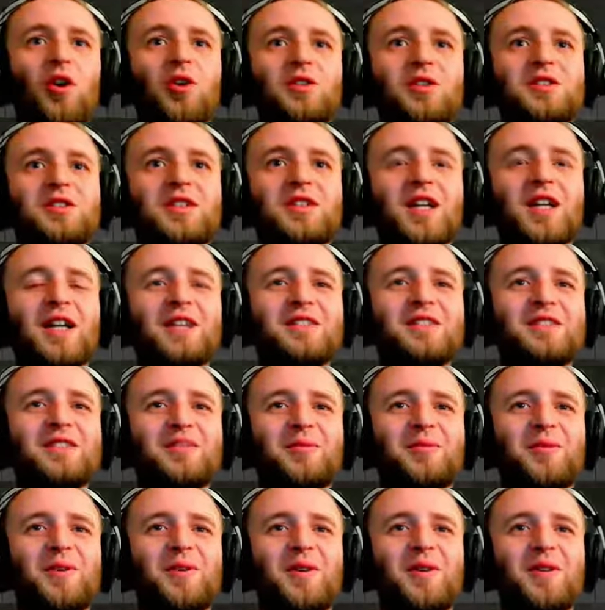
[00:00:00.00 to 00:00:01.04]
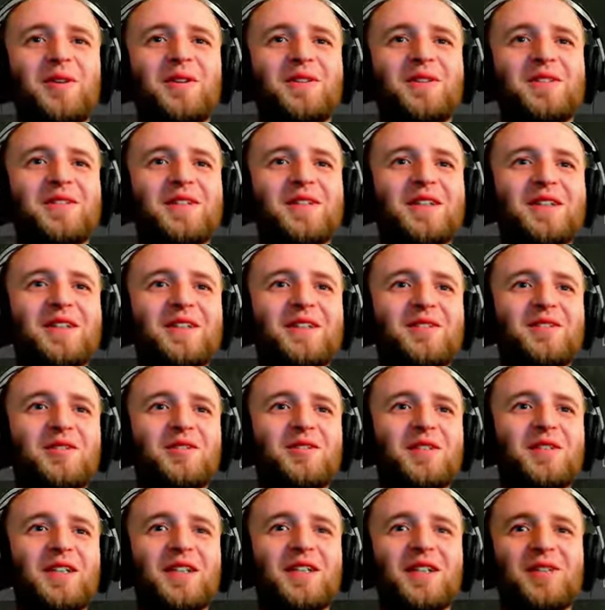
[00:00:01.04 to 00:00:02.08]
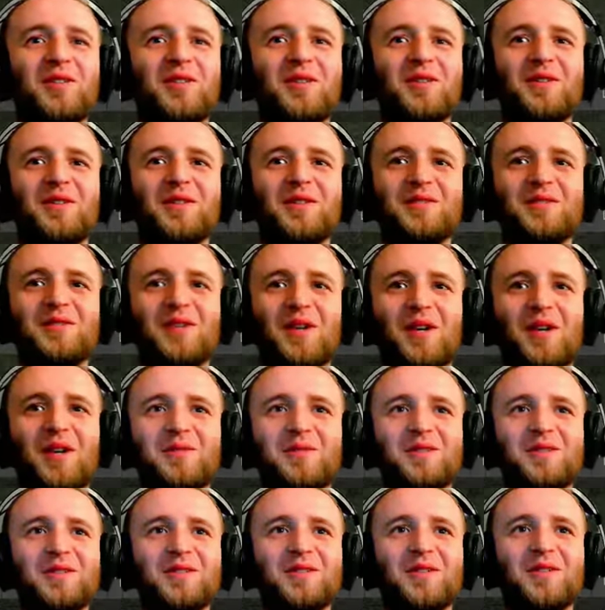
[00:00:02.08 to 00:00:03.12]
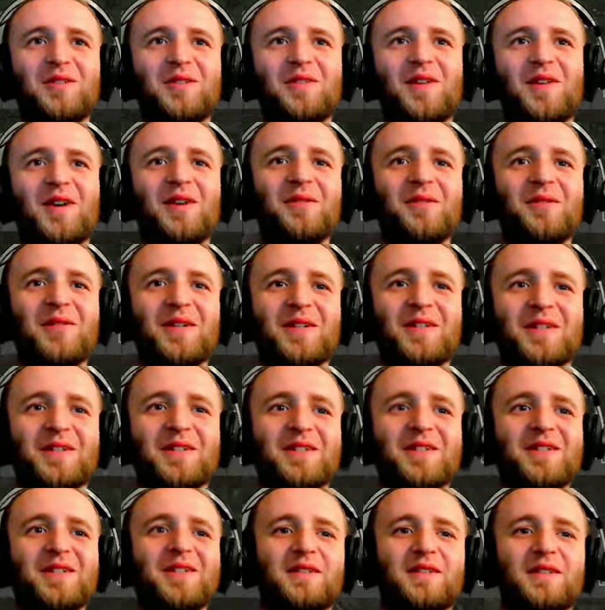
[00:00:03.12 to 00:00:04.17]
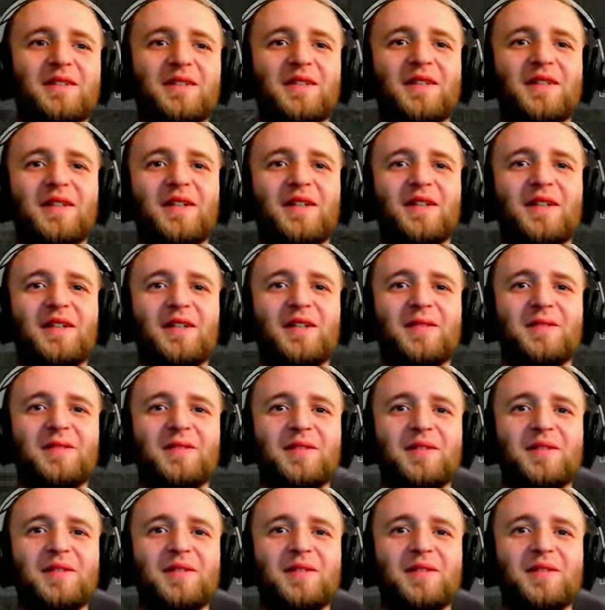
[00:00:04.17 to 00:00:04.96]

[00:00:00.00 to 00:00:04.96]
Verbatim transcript: no za złodziej! To ty jednak to auto schowałeś. Ja